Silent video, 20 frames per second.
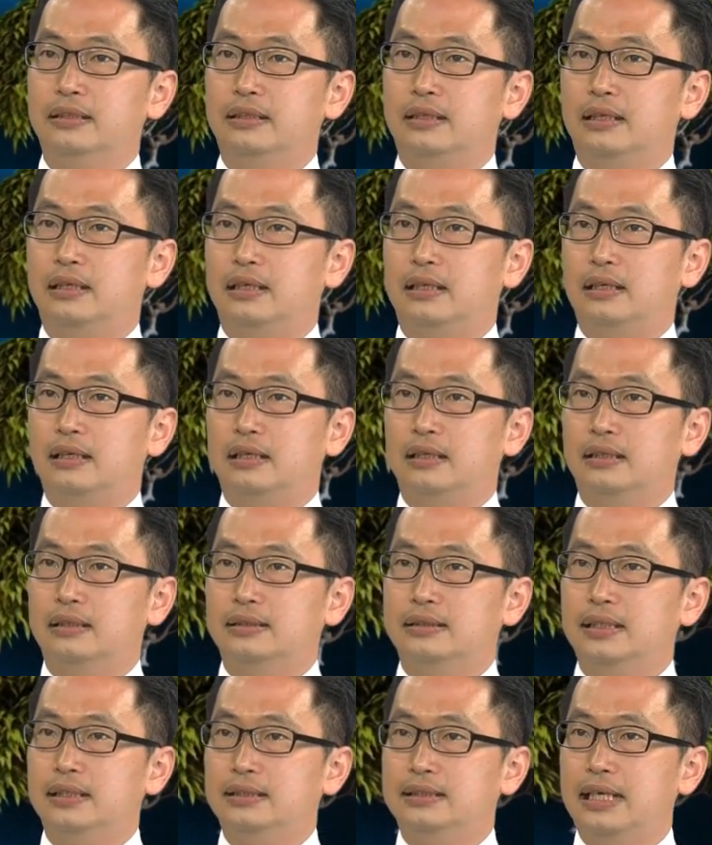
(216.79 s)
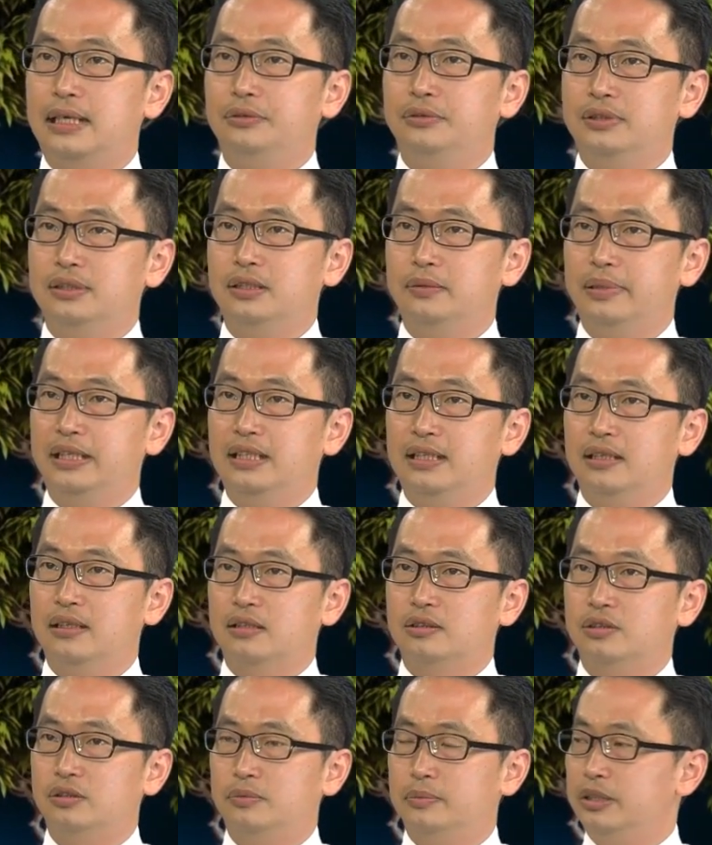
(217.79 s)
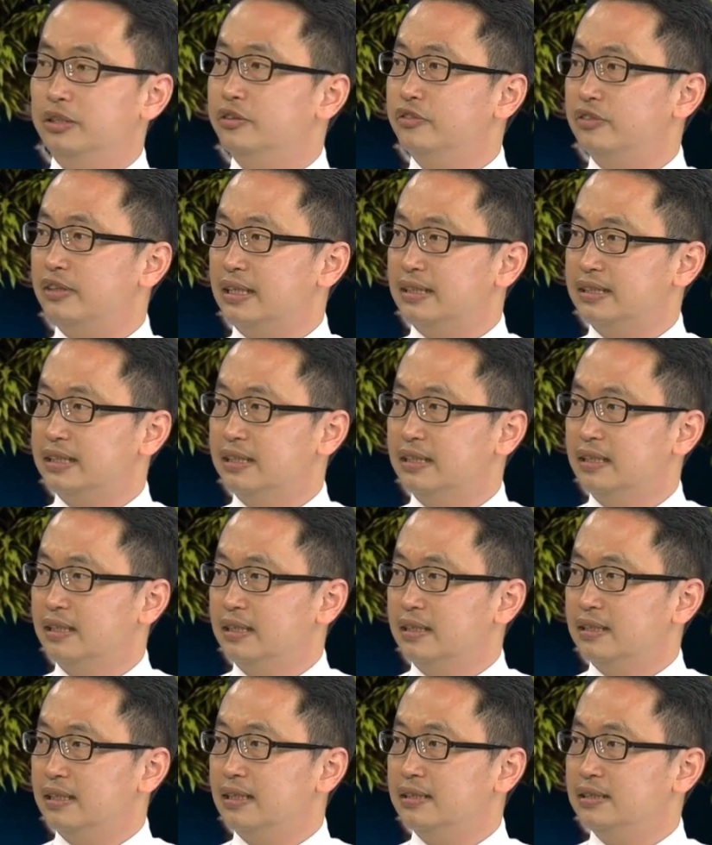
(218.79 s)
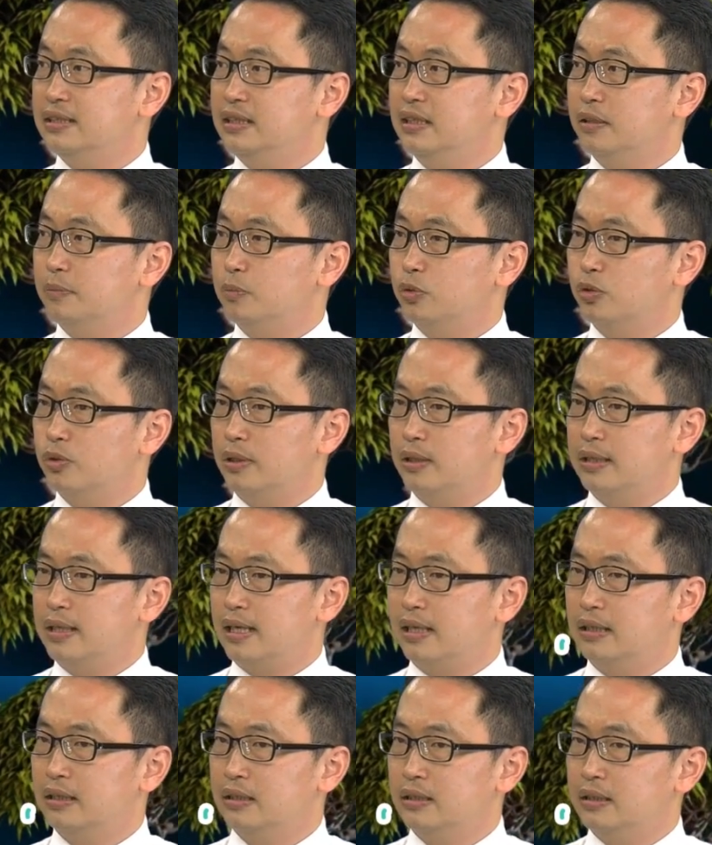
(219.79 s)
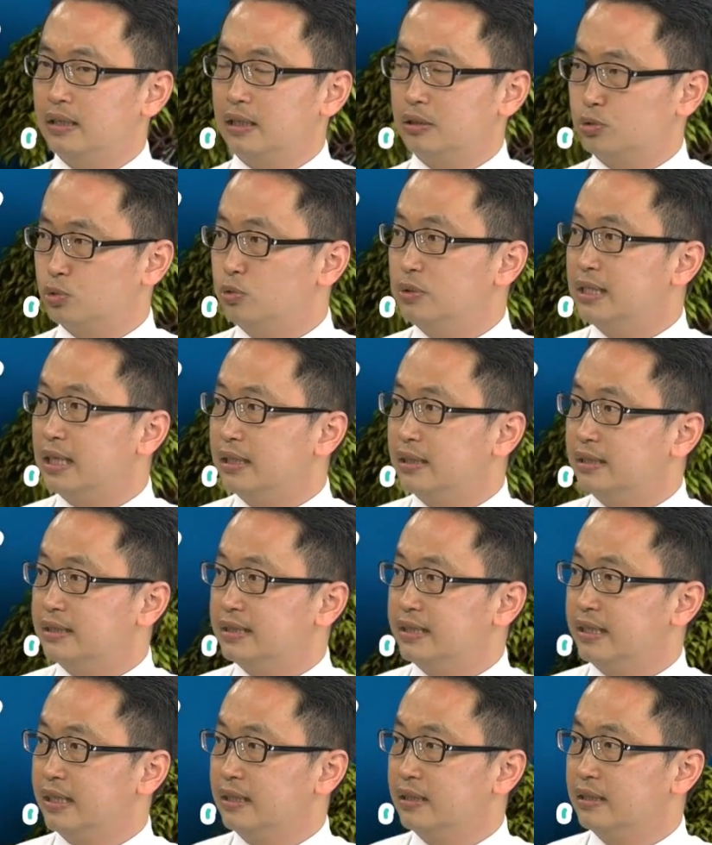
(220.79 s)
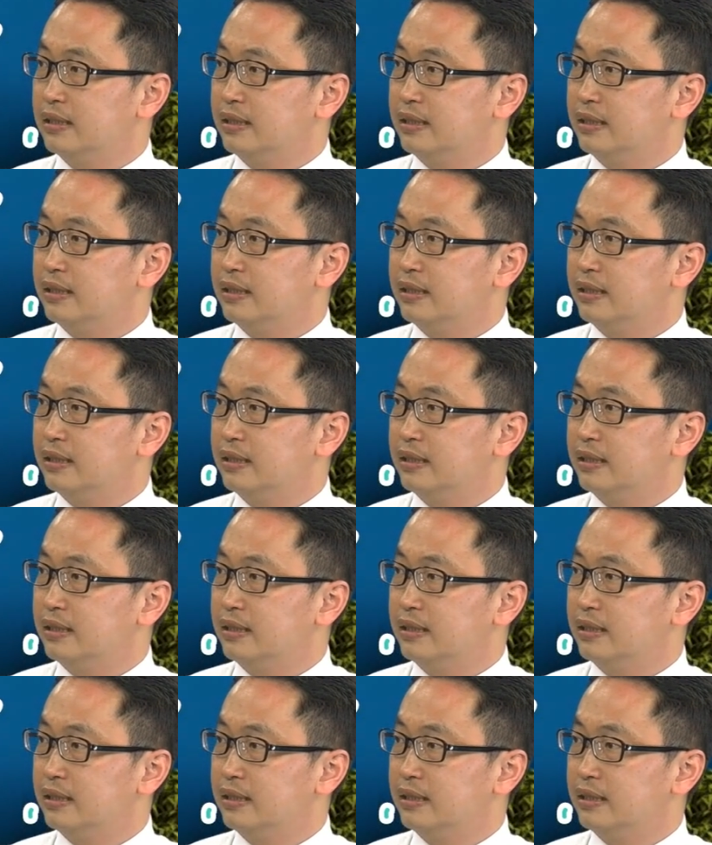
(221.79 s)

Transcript: 啊，在参与这个平台的时候，我们会发现它是一个不断让啊输家的钱